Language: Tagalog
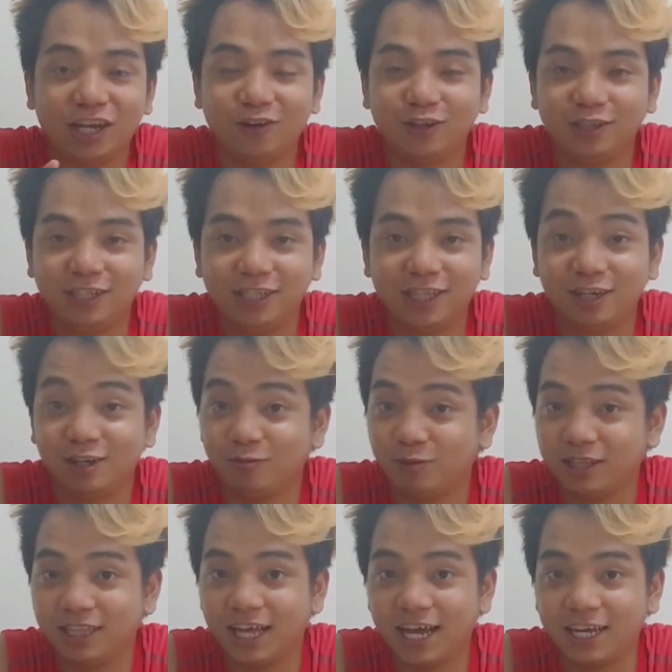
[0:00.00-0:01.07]
No? Dito na
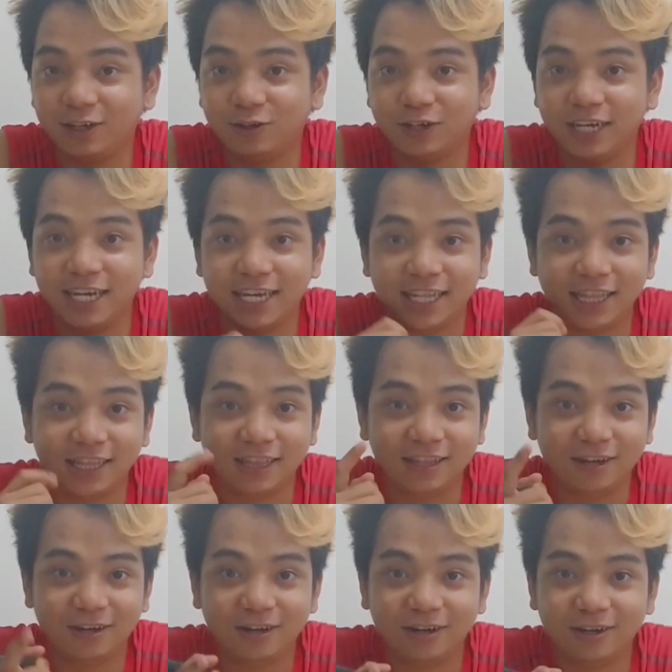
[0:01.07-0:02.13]
naman tayo and
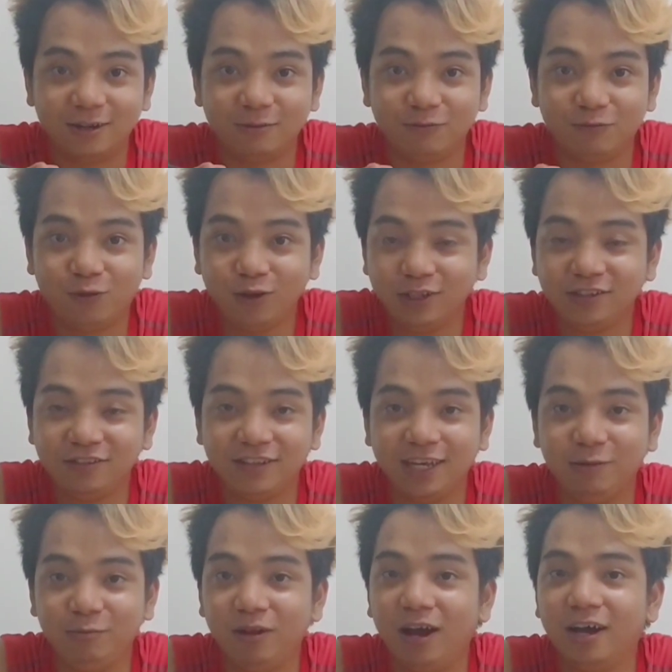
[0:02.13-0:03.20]
um, for this
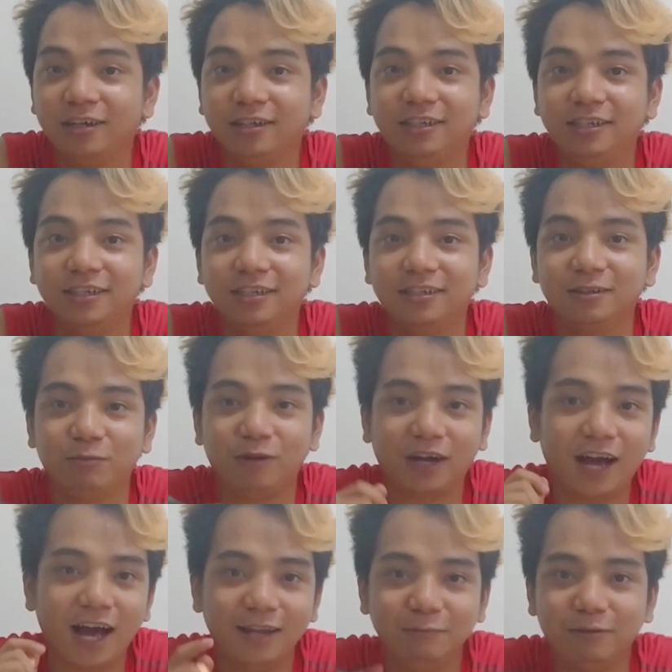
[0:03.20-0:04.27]
day vlog,
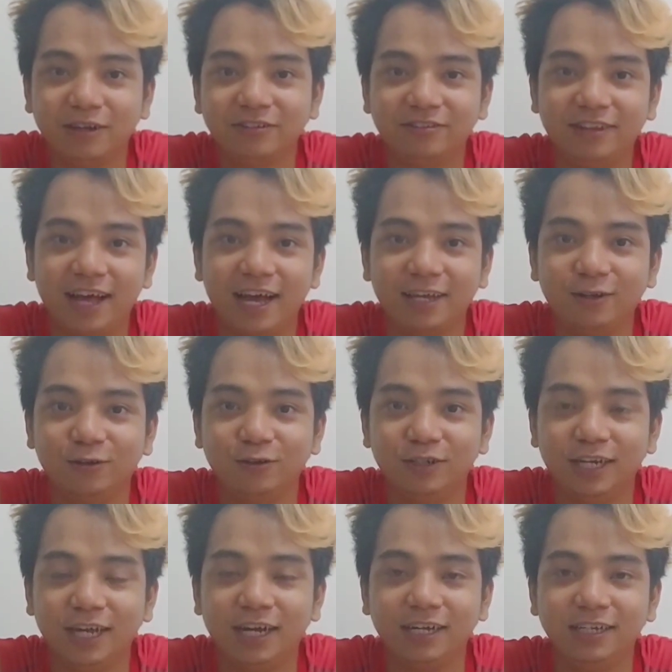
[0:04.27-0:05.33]
mag-unbox tayo
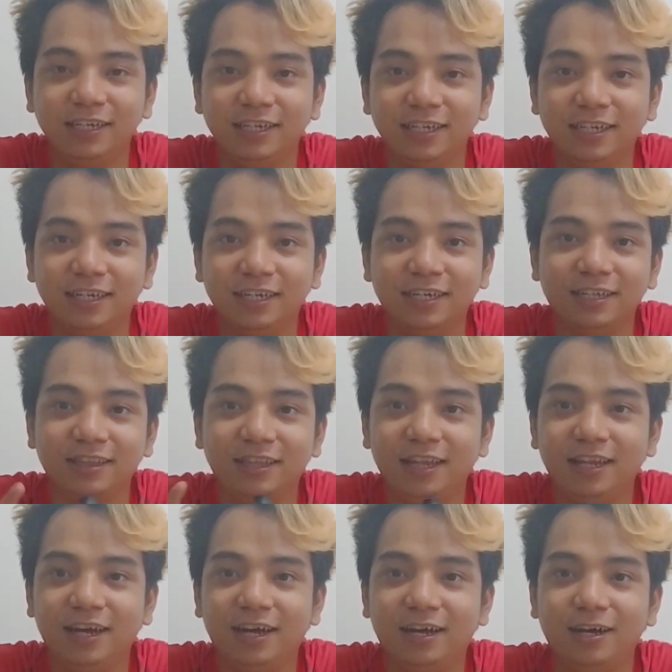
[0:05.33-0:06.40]
ng
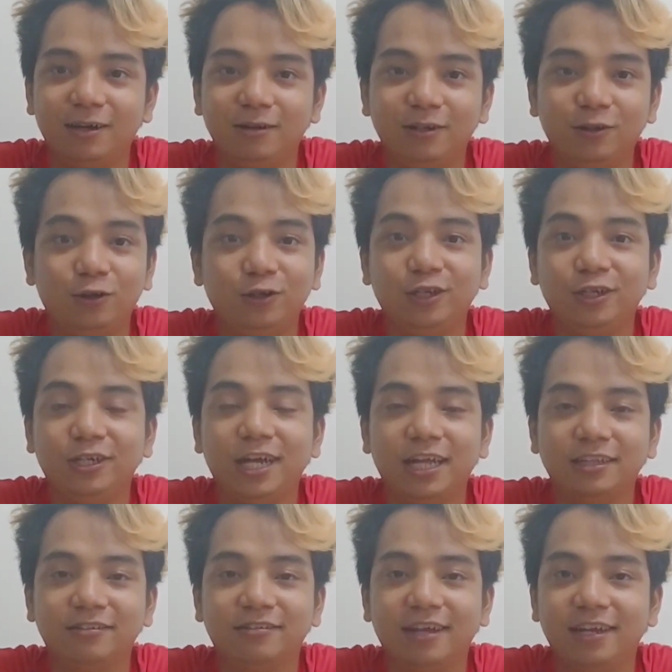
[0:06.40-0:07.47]
uh, in-order
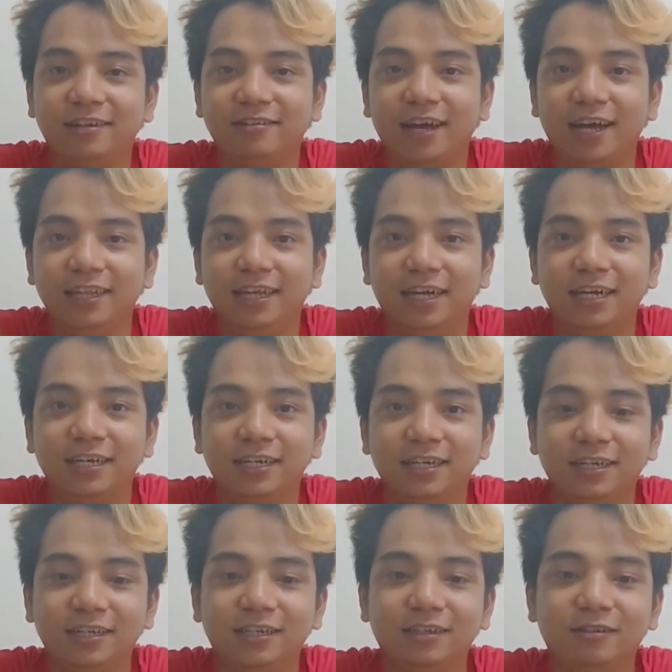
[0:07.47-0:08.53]
natin sa Lazada.
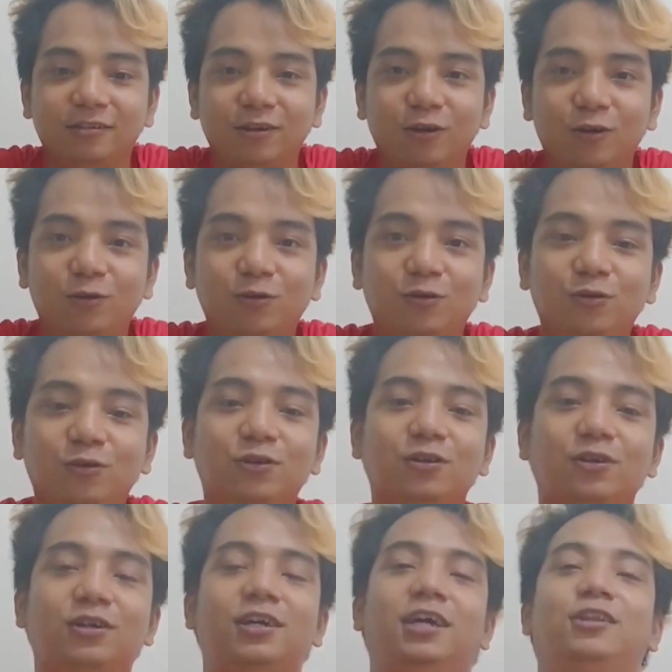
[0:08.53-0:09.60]
So,
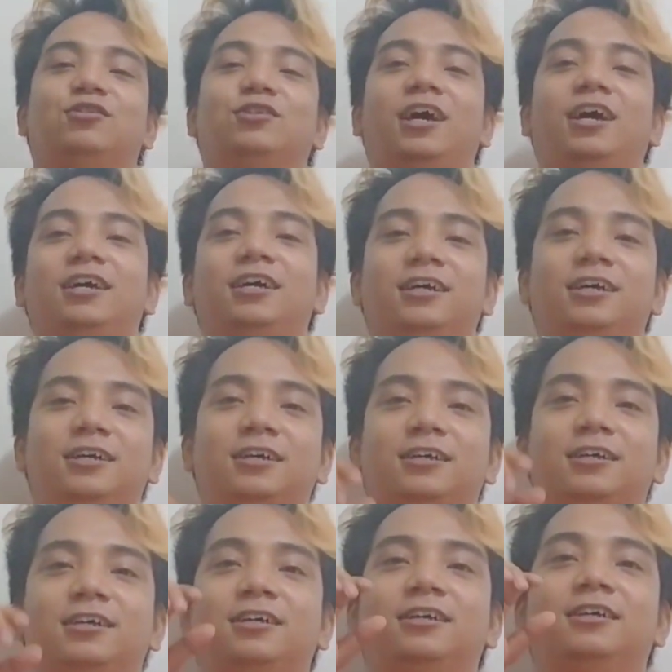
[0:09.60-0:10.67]
ito siya.
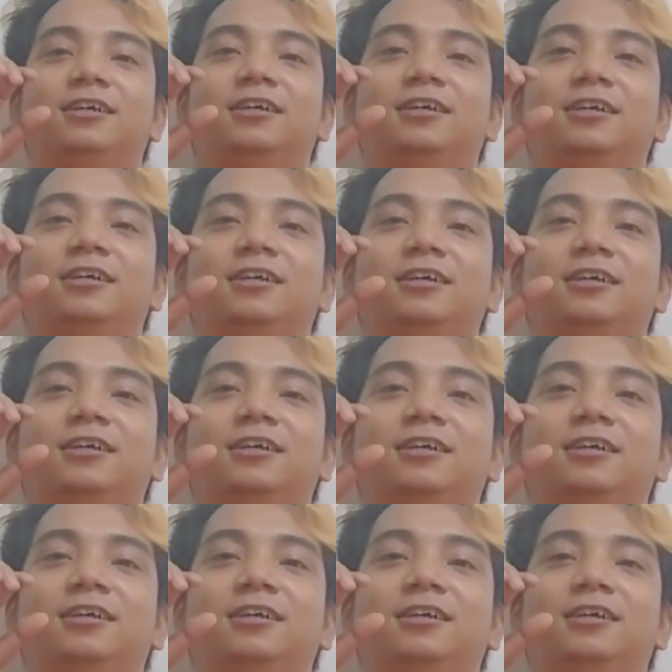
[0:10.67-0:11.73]
It was at this
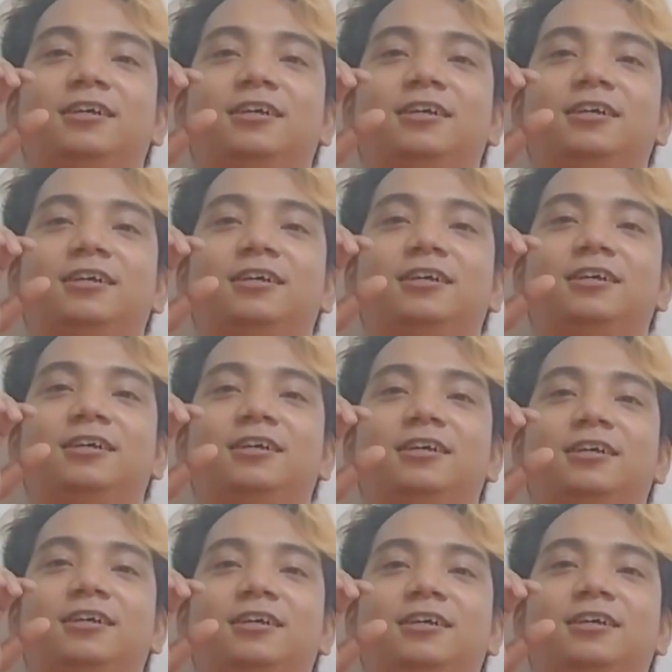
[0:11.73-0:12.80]
moment that he knew.
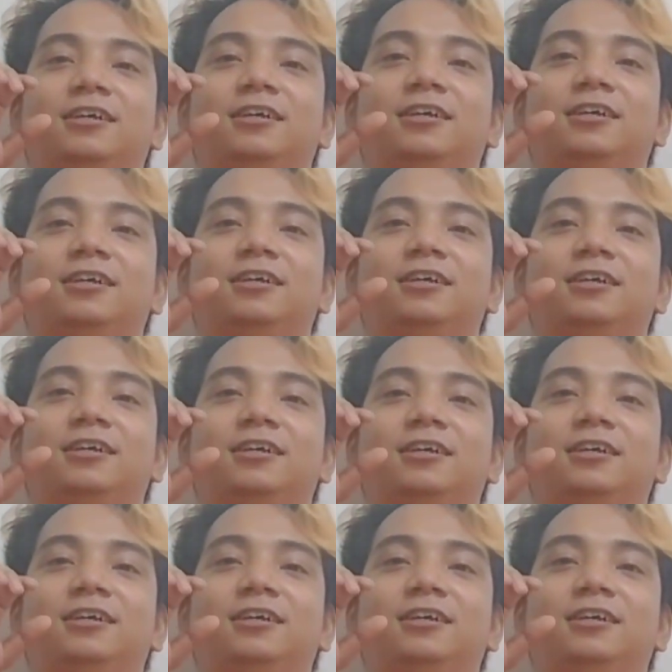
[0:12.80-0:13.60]
He fucked up.